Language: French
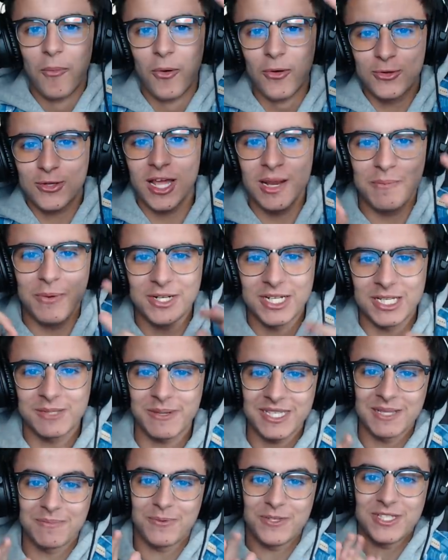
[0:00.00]
Bon, en tout cas, les potes,
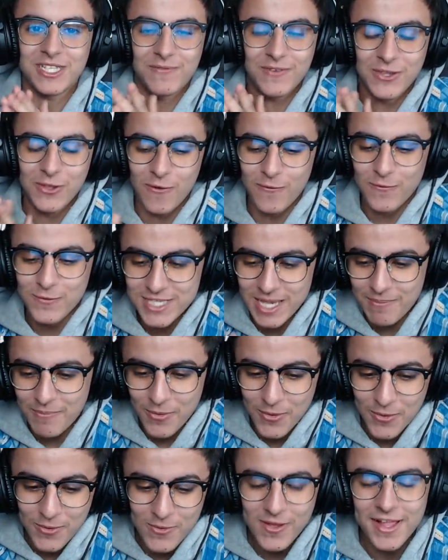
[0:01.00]
j'espère que cette petite vidéo vous a
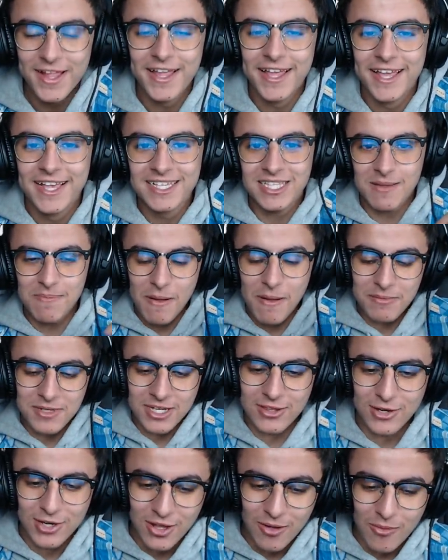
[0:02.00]
plu. N'hésitez pas à me
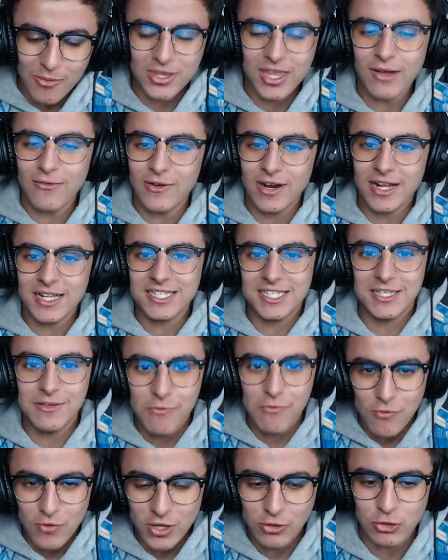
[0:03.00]
dire dans les commentaires, voilà, si
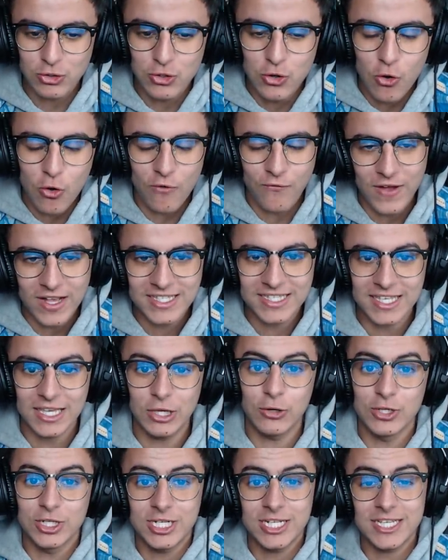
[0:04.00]
vous voulez que je le refasse et
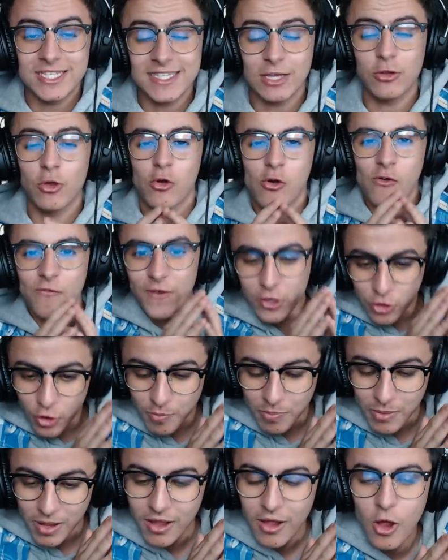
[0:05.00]
que j'essaye de refaire
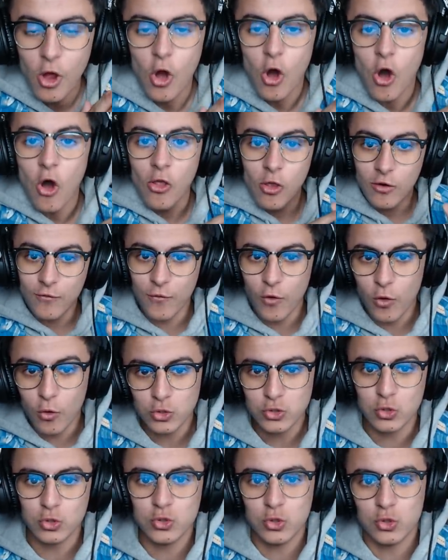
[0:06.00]
top 1 en enlevant le
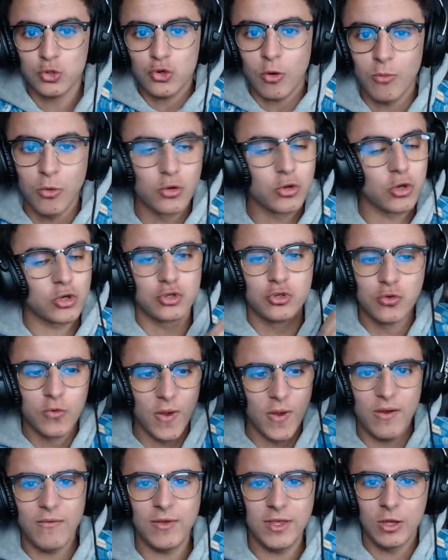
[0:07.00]
construction turbo dans une
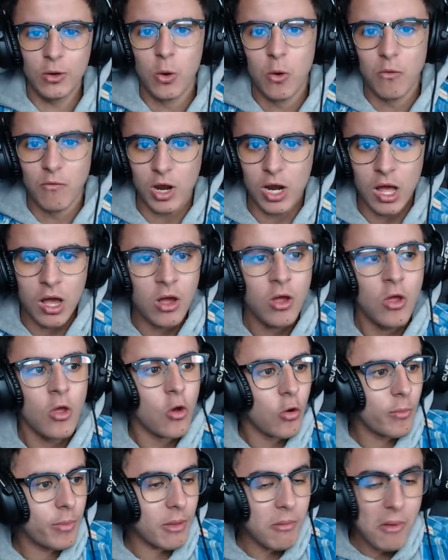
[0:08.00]
nouvelle vidéo, voilà.
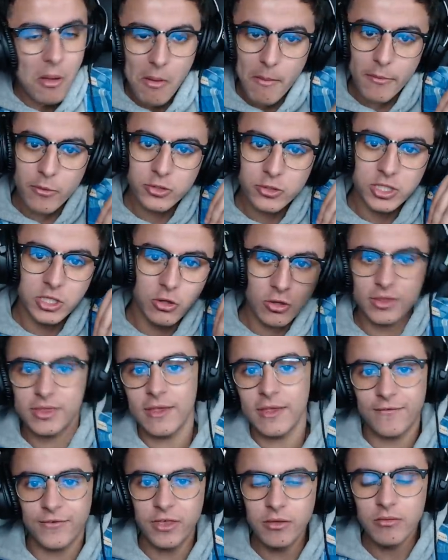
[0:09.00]
Ou bien même à me lancer d'autres
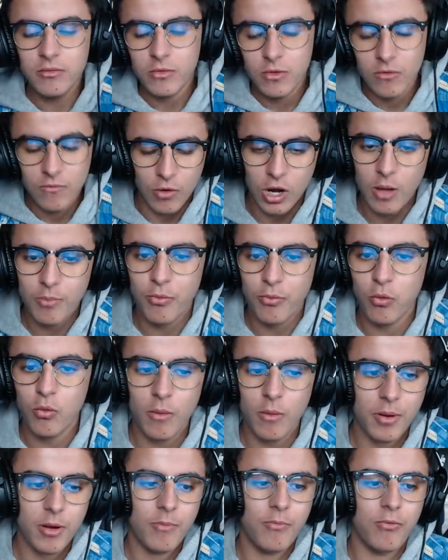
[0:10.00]
défis. Voilà,
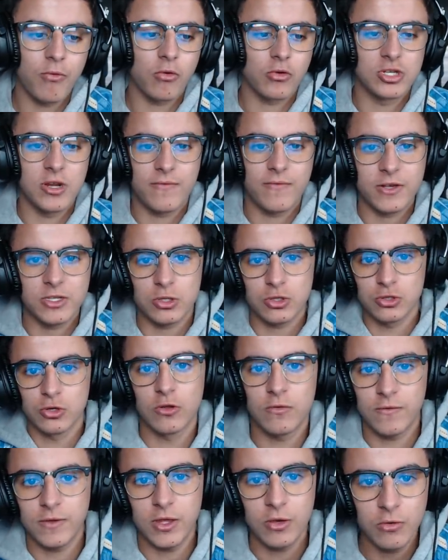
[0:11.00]
pourquoi pas pour que je les fasse dans une
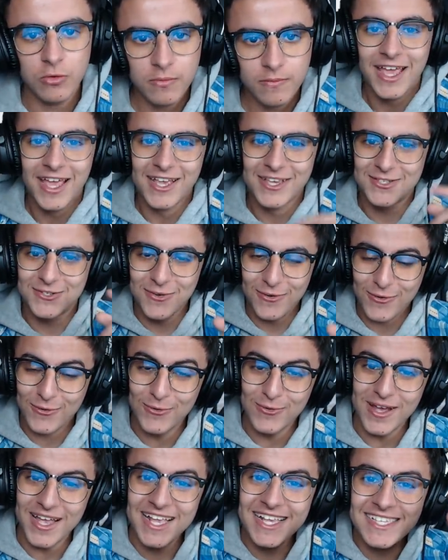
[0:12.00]
autre vidéo. Et
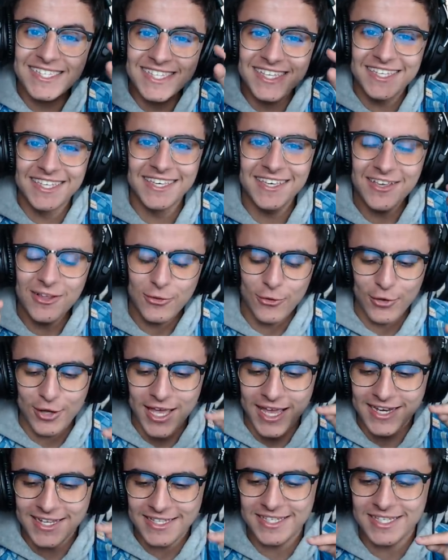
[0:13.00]
surtout, essayez de
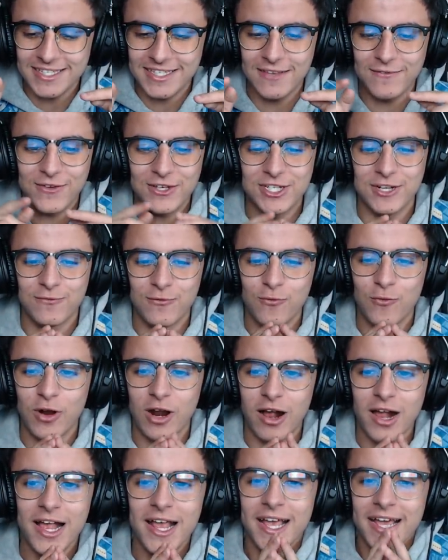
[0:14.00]
réaliser ce défi chez vous,
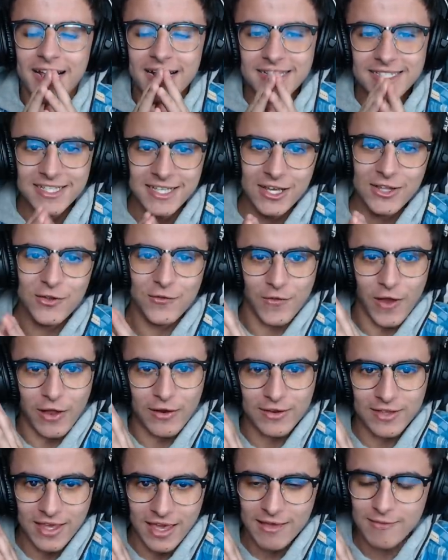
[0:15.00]
voilà. Essayez de faire
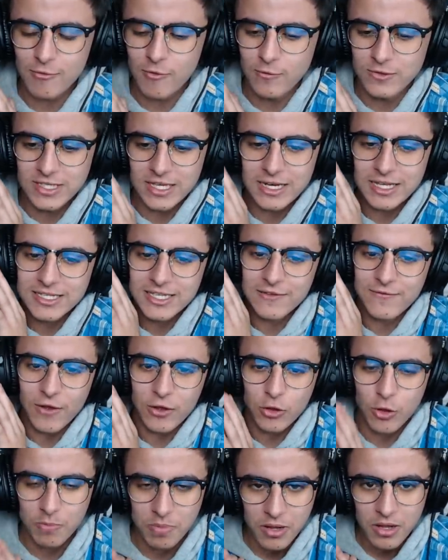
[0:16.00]
une game où vous allez essayer de
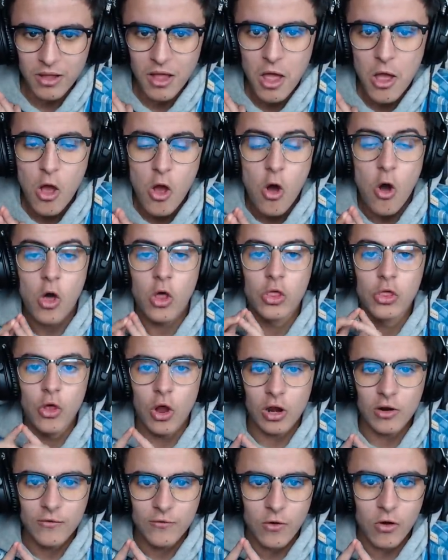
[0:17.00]
faire top 1 en
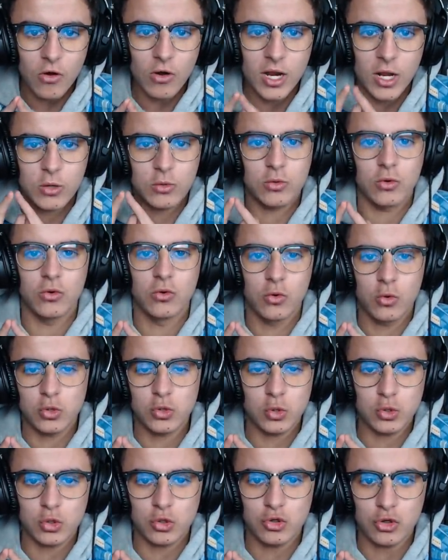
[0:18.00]
enlevant la, le
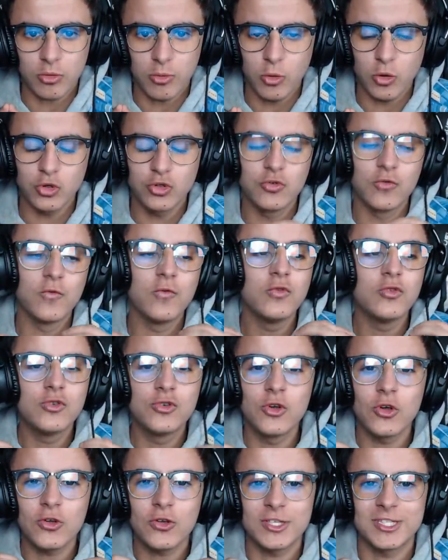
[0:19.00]
construction turbo. Je vous
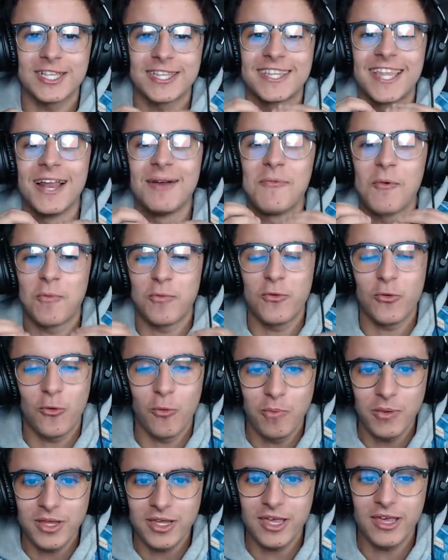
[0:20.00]
jure que c'est tellement plus
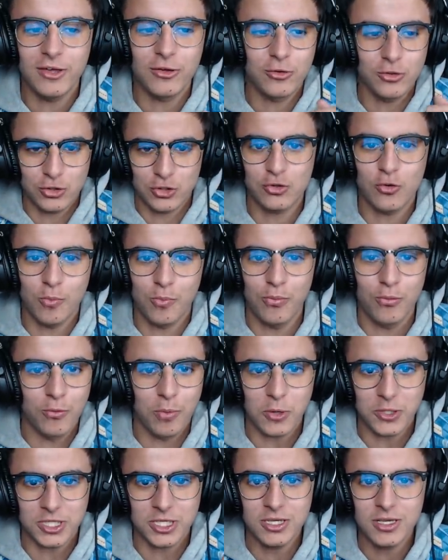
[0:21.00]
compliqué que ce qu'on peut
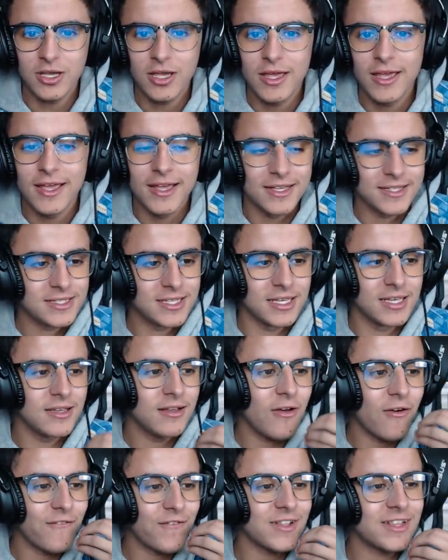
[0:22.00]
penser. C'est
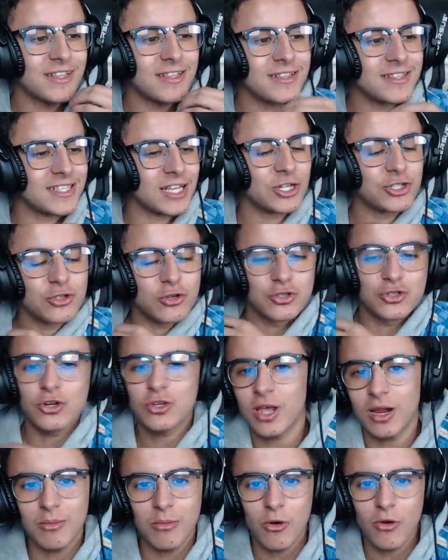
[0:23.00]
En fait, ça change
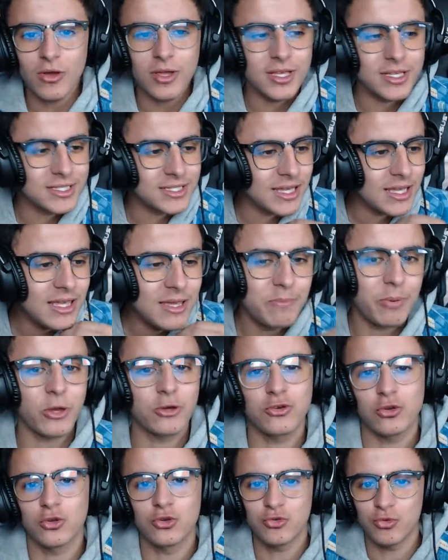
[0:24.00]
totalement et c'est hyper
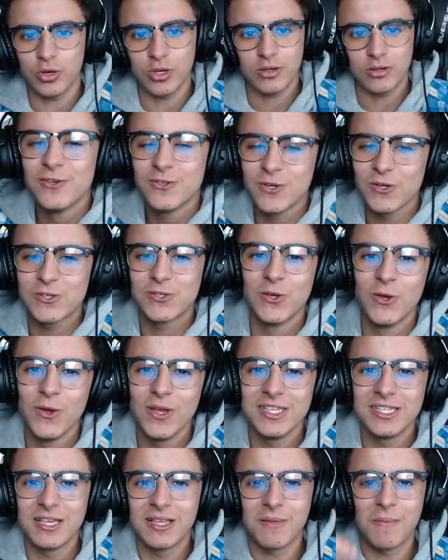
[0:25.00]
dur de jouer. Sur ce,
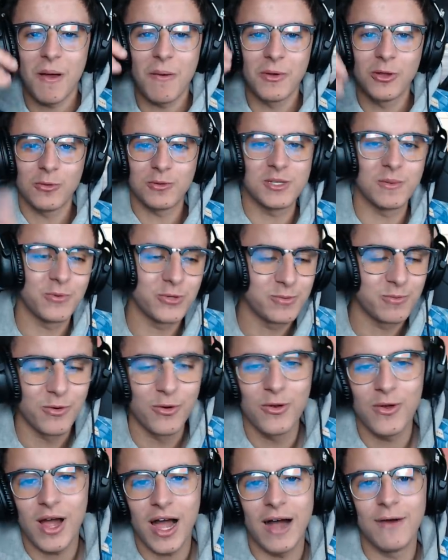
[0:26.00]
n'hésitez pas à mettre le petit pouce
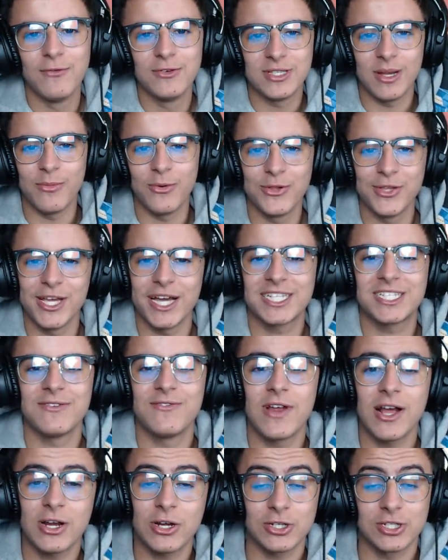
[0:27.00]
bleu, à vous abonner,
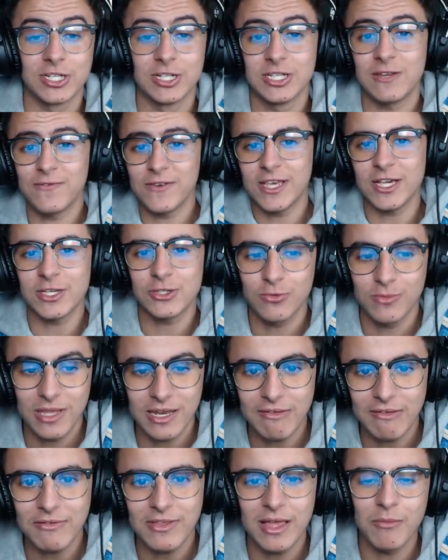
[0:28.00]
activer la cloche de notification
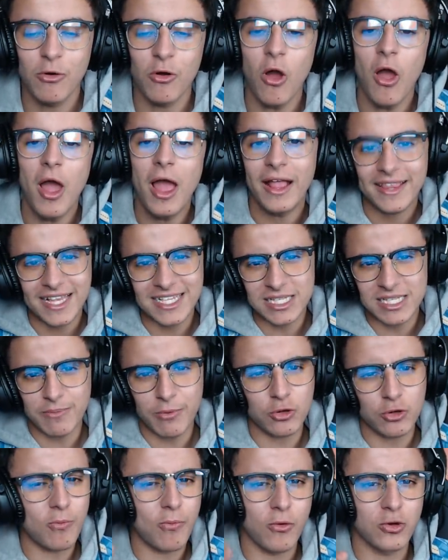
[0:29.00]
bien évidemment. Très
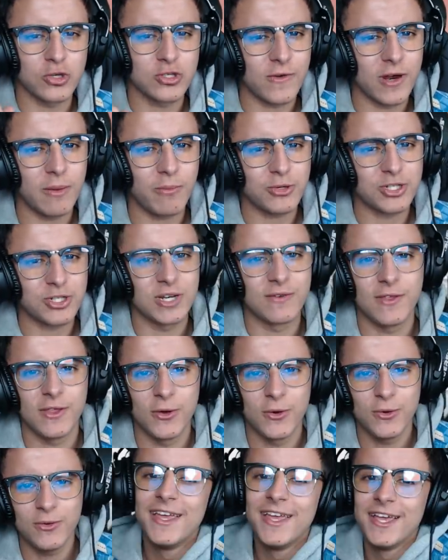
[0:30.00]
important pour recevoir les prochaines
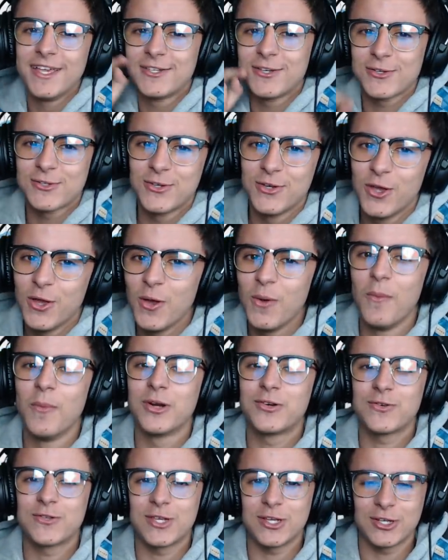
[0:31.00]
vidéos. Et sur ce, moi
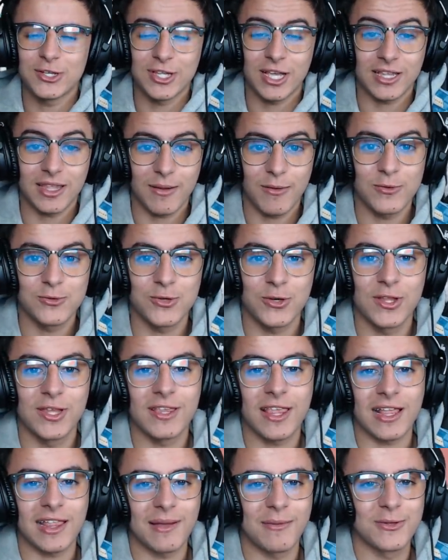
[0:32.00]
je vous souhaite une très très bonne journée, une
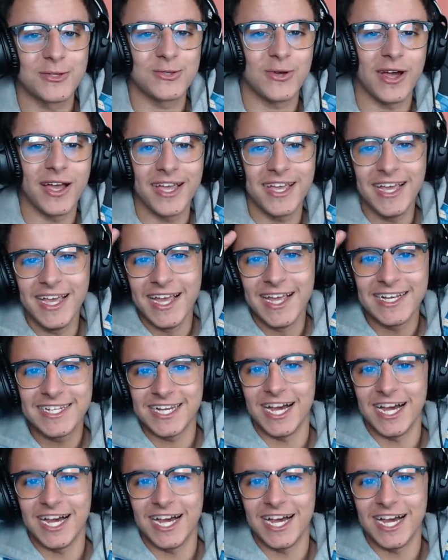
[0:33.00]
très très bonne soirée.